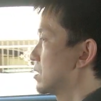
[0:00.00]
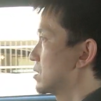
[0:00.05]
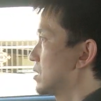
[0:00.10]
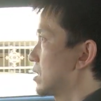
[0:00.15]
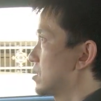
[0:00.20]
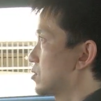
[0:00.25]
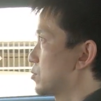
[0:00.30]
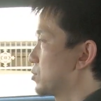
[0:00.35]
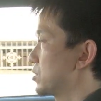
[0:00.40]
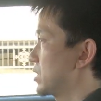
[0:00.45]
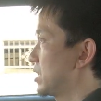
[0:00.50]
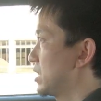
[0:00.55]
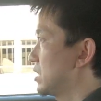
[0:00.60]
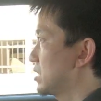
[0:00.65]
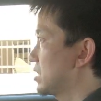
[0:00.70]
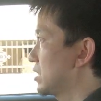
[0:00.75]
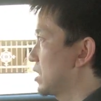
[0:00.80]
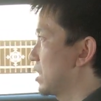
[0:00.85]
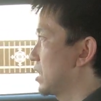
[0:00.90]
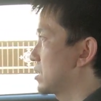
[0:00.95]
あと
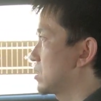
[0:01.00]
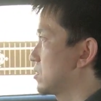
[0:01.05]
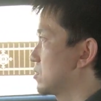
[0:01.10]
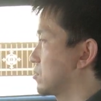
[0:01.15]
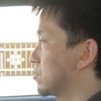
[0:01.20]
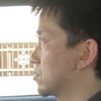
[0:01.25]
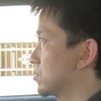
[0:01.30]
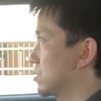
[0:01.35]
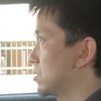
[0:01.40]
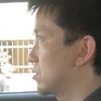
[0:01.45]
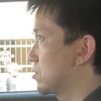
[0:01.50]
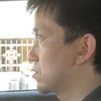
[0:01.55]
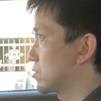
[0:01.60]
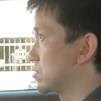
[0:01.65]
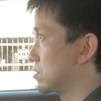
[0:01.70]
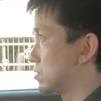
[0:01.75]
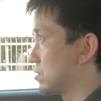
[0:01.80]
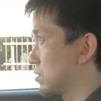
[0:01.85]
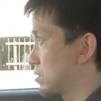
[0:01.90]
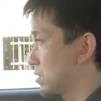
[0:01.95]
ブレーキが非常によ
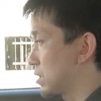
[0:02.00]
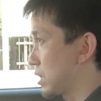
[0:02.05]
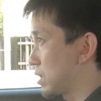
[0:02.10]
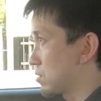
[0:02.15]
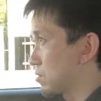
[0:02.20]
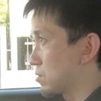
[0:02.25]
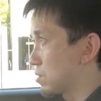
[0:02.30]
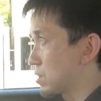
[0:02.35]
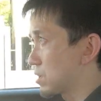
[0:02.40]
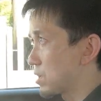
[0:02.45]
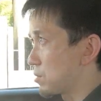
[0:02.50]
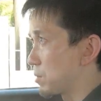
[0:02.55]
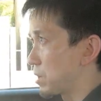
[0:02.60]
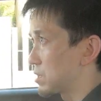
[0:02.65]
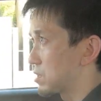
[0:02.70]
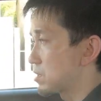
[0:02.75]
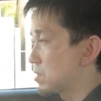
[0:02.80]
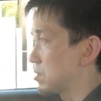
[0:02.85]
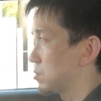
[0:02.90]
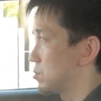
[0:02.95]
く効き
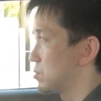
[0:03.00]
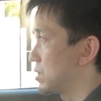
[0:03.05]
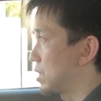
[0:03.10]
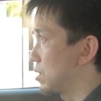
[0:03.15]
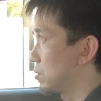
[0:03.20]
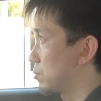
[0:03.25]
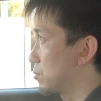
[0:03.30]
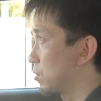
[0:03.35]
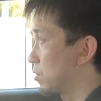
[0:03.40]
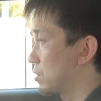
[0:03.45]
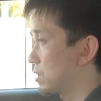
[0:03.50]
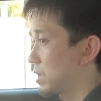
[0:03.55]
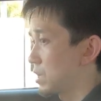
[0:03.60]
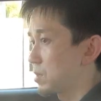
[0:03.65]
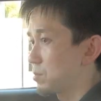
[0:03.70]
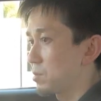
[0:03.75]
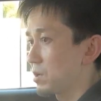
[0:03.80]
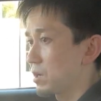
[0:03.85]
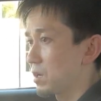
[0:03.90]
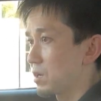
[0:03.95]
ます。
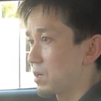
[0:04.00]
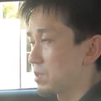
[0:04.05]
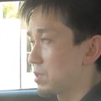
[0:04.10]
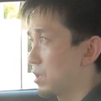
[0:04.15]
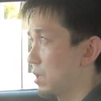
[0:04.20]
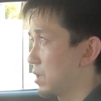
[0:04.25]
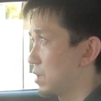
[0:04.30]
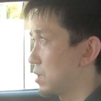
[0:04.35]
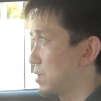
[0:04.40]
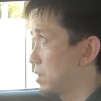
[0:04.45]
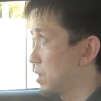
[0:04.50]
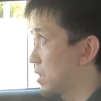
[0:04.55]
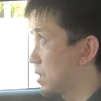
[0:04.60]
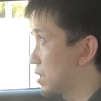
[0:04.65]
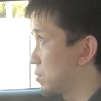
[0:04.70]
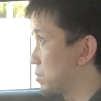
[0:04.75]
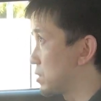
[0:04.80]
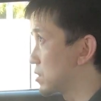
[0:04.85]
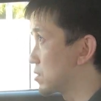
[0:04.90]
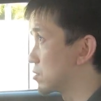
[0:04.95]
ブレンボーキャリパーで、リア
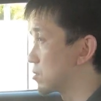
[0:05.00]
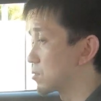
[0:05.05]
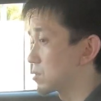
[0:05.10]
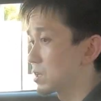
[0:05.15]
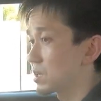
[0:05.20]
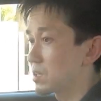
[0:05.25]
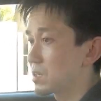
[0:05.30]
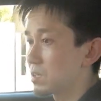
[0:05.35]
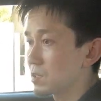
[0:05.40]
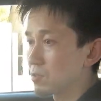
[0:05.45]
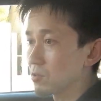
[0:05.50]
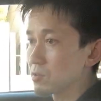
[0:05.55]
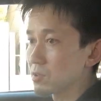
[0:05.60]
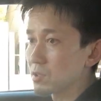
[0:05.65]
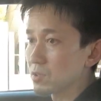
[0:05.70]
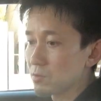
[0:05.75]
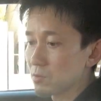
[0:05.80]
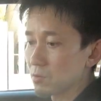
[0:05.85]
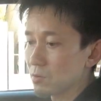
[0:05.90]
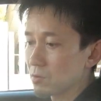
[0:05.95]
がビッグローターキットっ
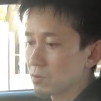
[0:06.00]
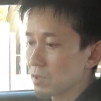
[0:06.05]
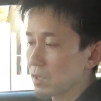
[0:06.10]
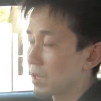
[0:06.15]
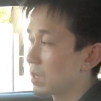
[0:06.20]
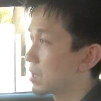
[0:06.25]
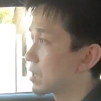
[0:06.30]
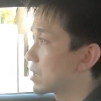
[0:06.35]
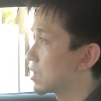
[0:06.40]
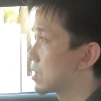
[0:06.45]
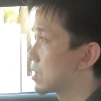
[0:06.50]
ていうところで、